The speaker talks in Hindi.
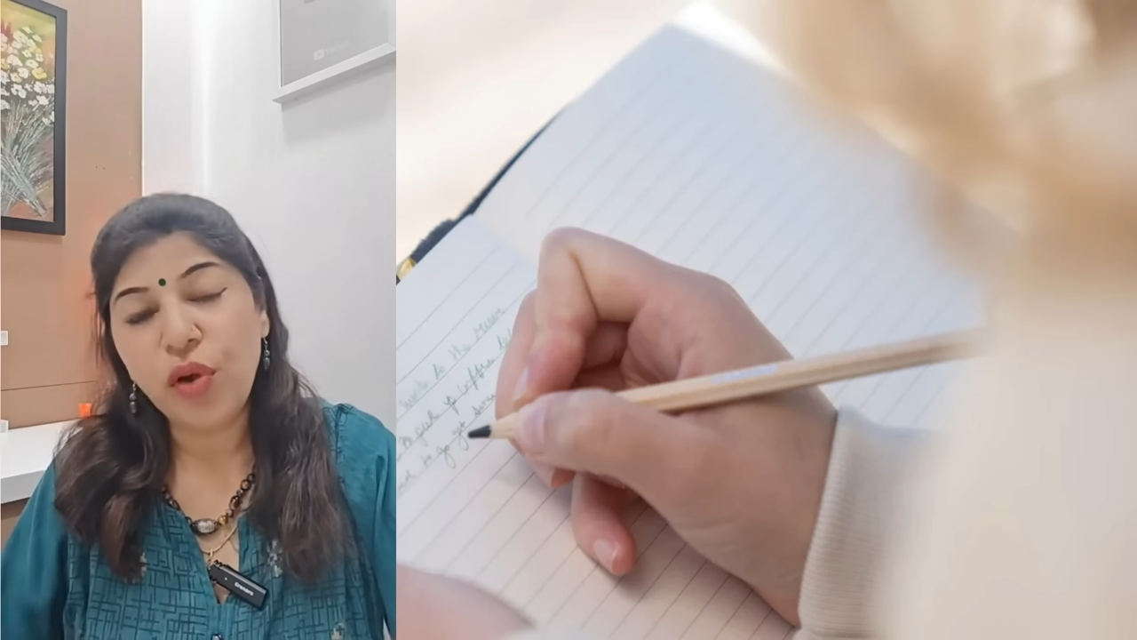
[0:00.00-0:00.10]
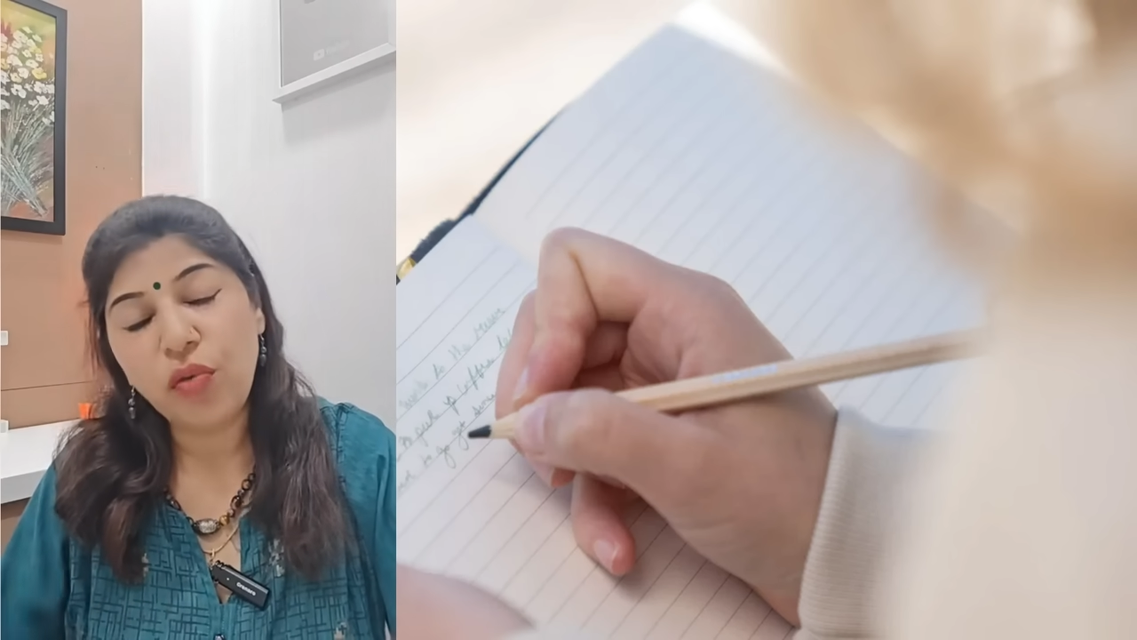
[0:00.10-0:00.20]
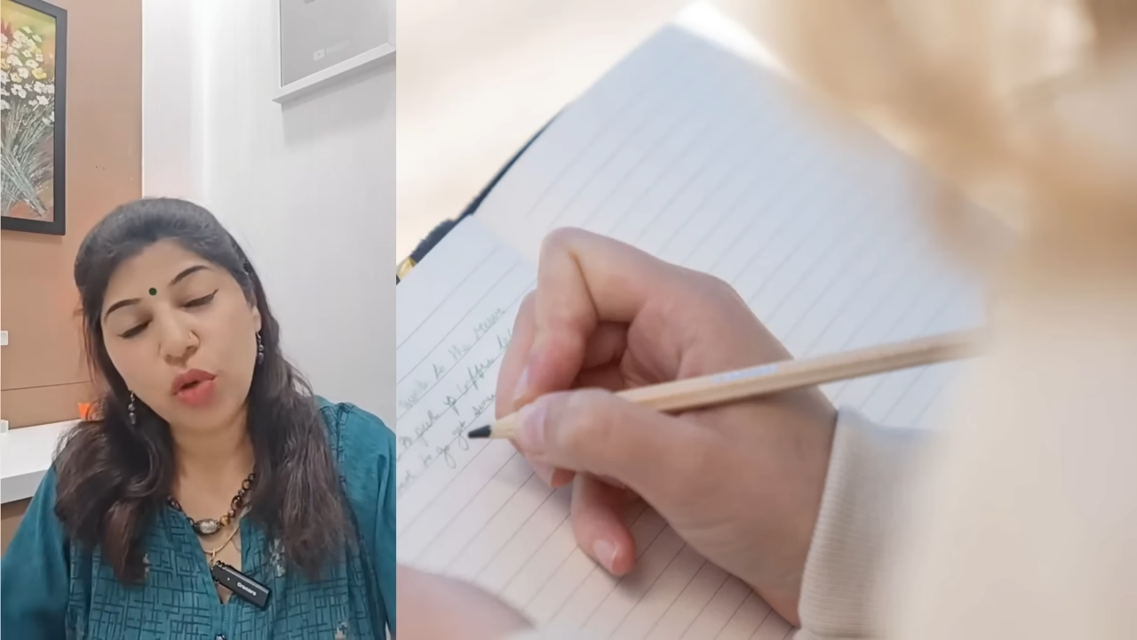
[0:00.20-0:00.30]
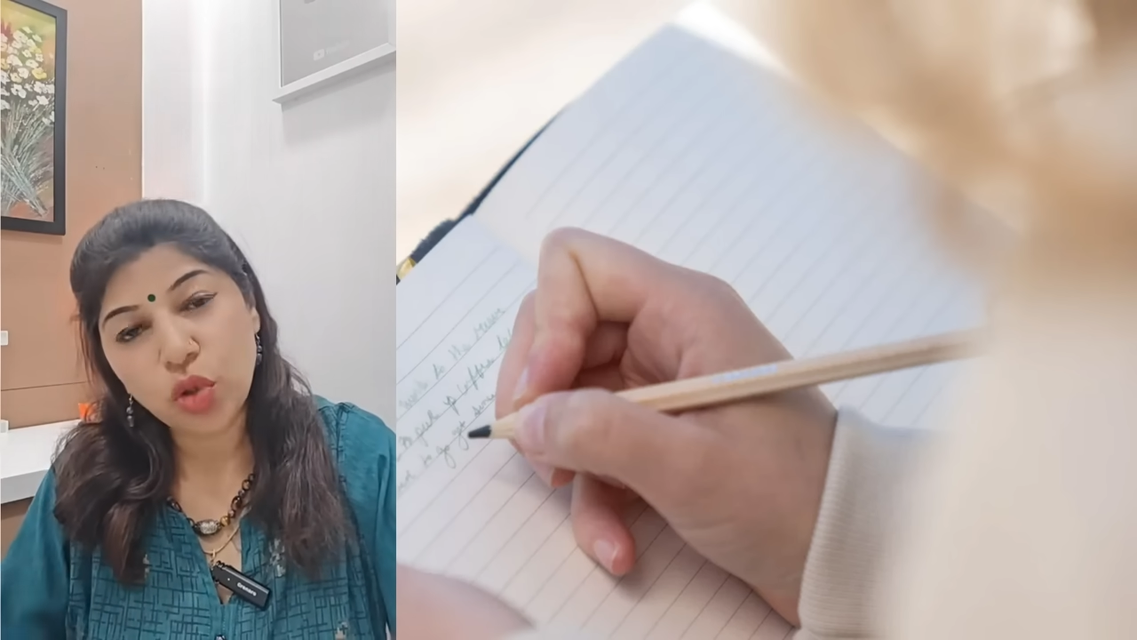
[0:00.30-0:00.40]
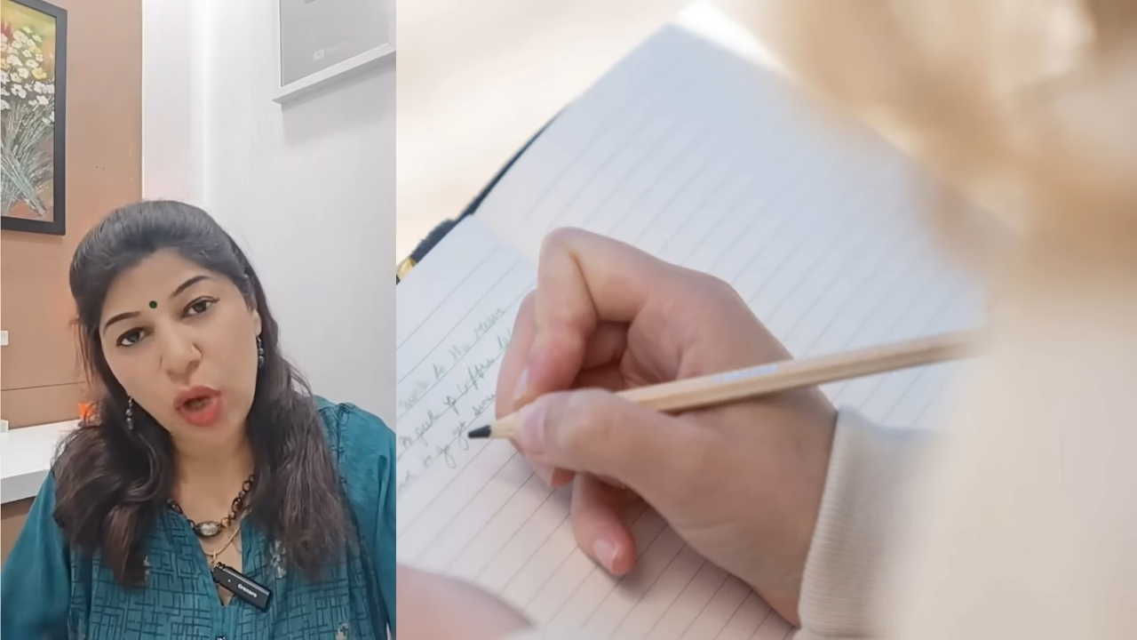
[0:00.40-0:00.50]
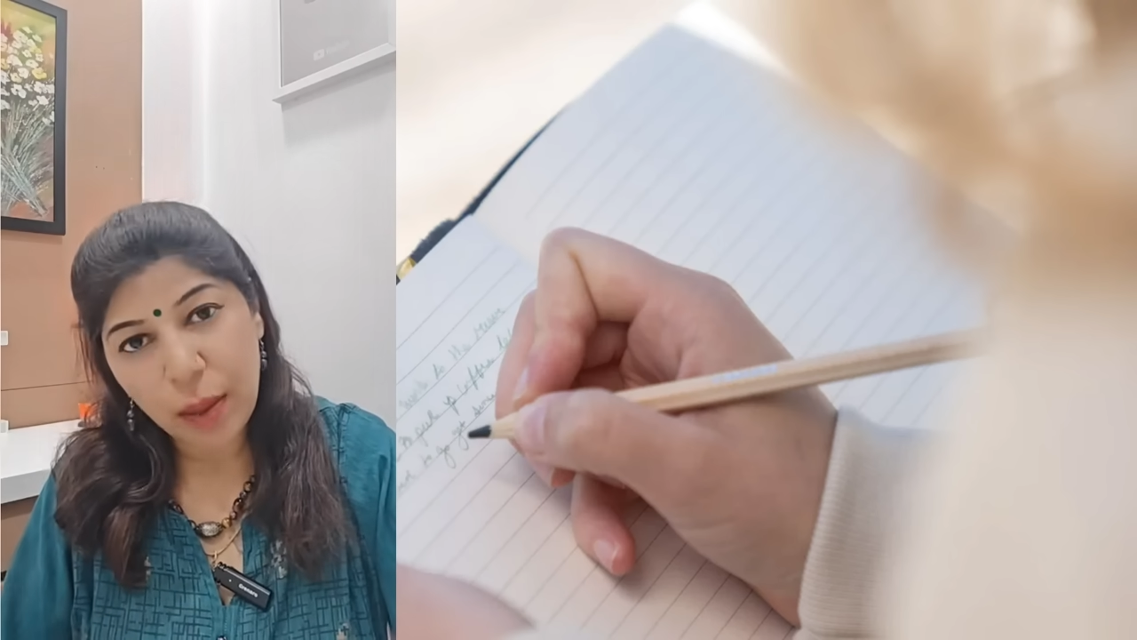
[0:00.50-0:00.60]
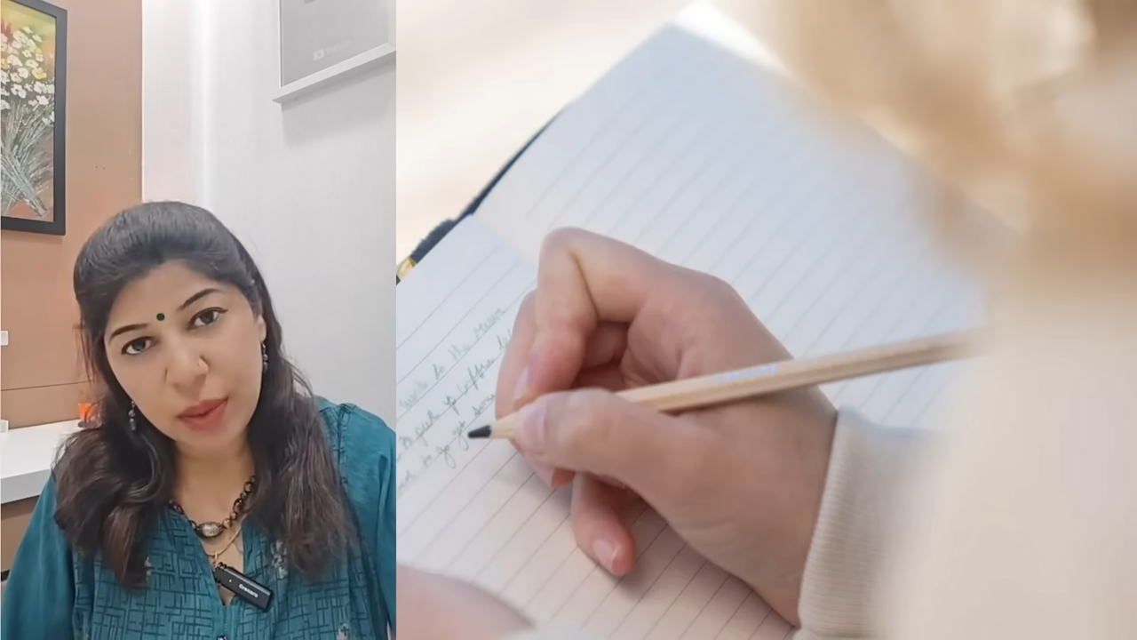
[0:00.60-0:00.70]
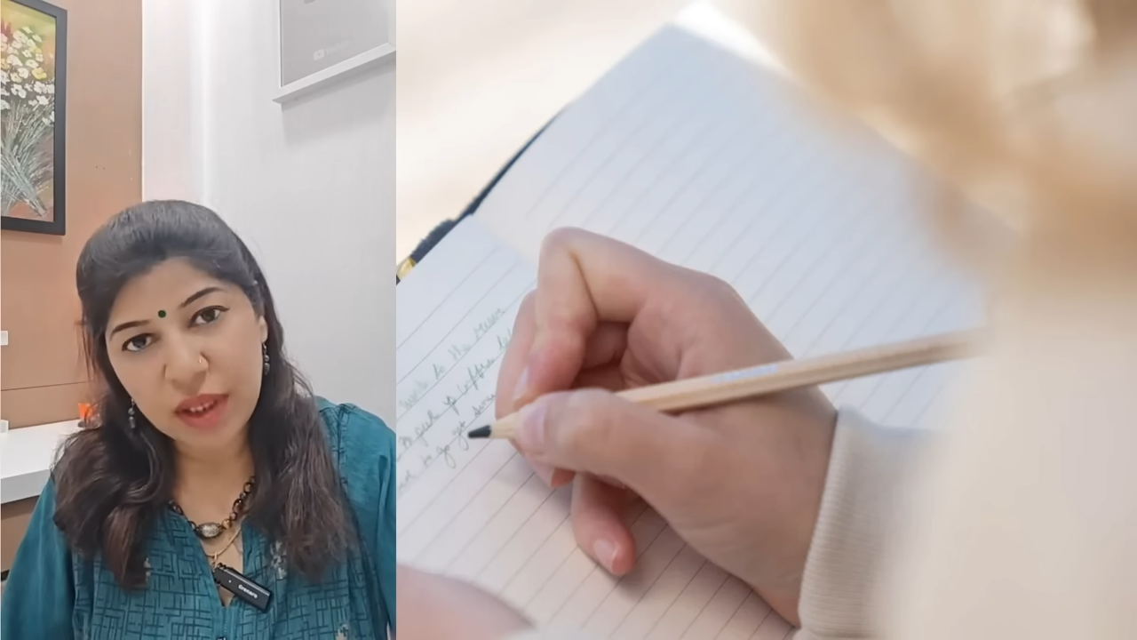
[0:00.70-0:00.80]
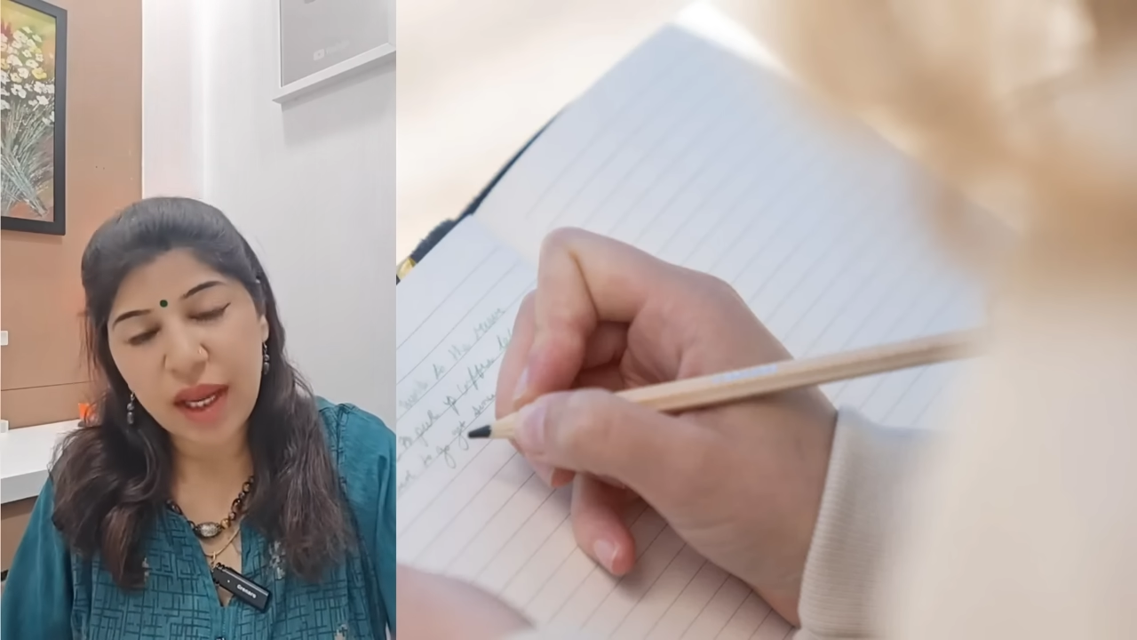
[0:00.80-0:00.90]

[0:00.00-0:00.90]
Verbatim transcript: फिर वो जो आपने